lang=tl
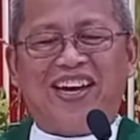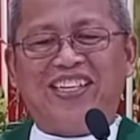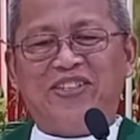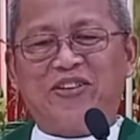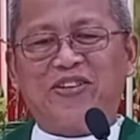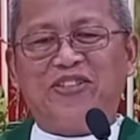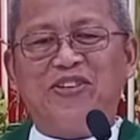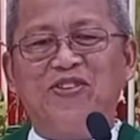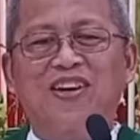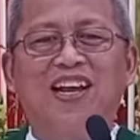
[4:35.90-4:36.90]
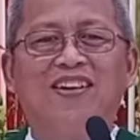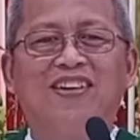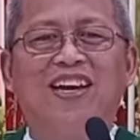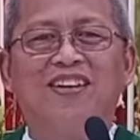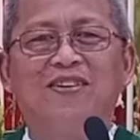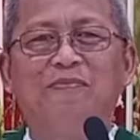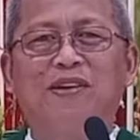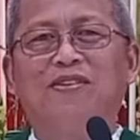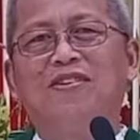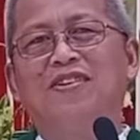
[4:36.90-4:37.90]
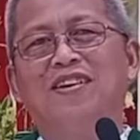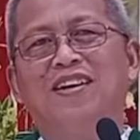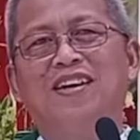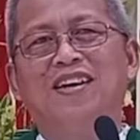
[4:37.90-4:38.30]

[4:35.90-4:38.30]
mga joke-joke lang ko na good pero